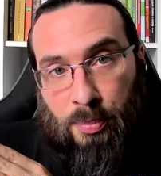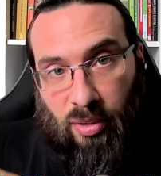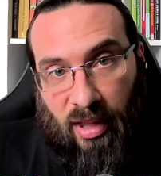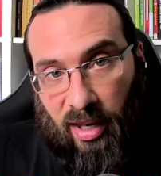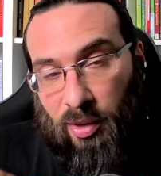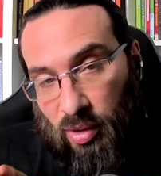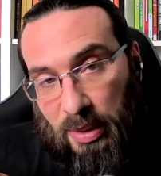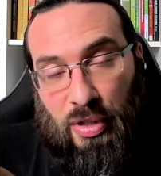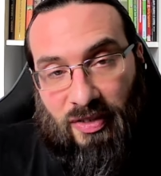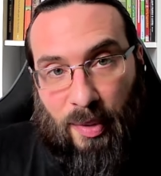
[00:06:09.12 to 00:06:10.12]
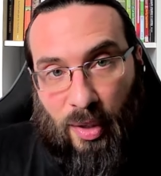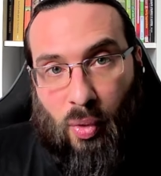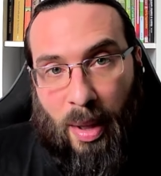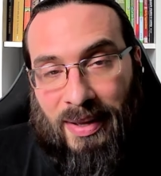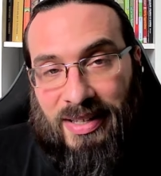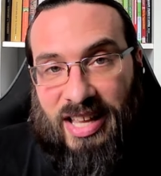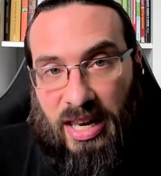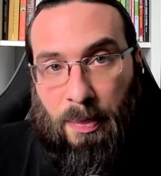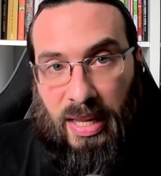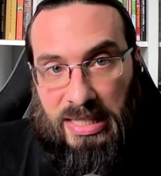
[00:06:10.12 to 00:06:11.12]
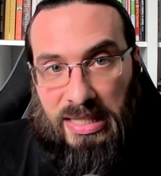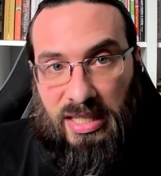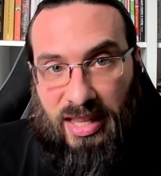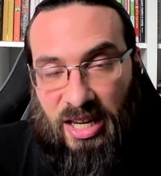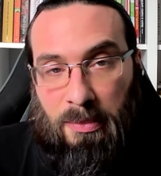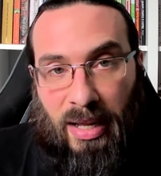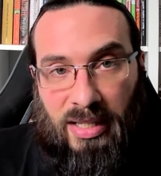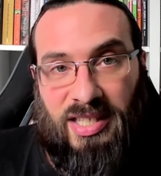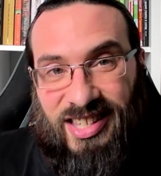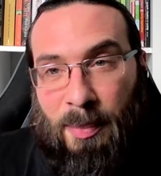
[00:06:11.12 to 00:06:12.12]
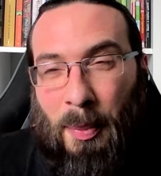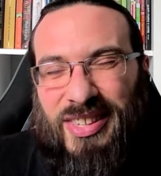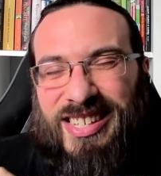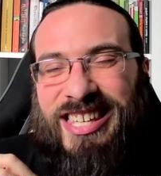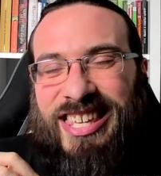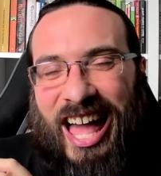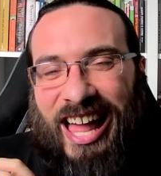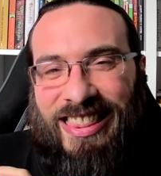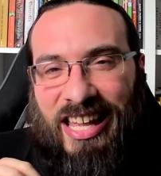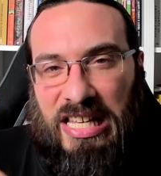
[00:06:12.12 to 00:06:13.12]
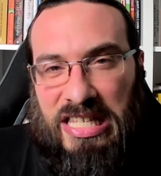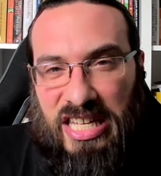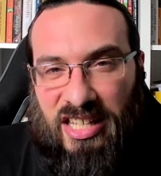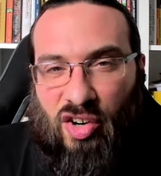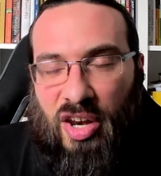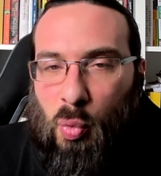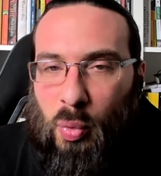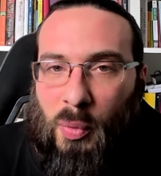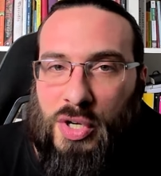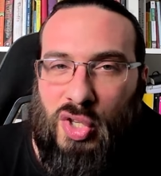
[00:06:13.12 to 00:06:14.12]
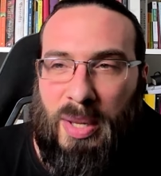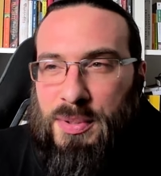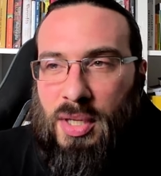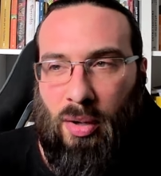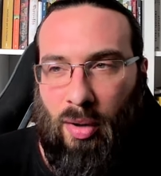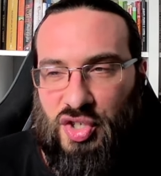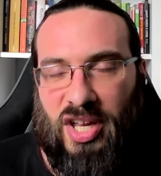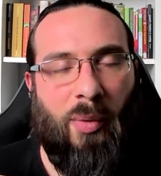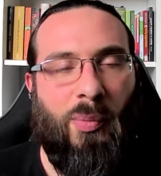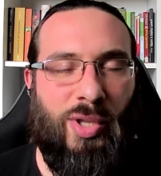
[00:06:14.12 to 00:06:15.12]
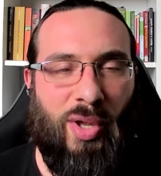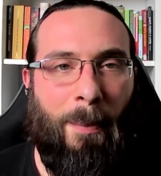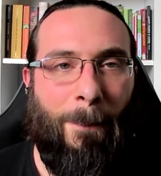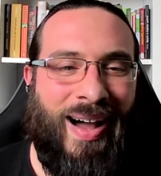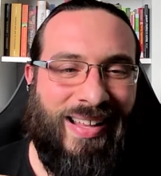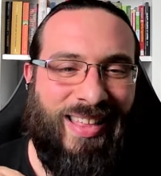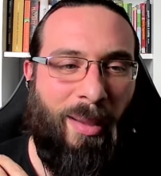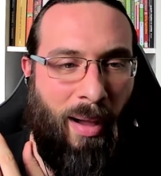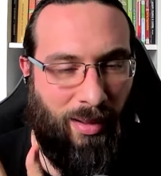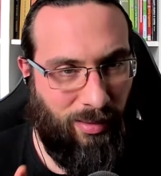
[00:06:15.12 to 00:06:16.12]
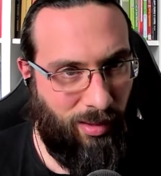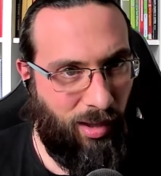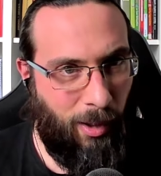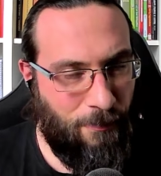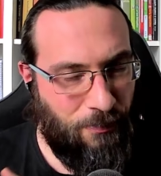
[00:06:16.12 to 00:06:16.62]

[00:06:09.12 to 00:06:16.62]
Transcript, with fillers: più tardi, uno dei motivi per cui abbassare i prezzi, tenerli bassi, ti proprio ti schianta l'azienda, non è una questione psicologica, è una questione matematica.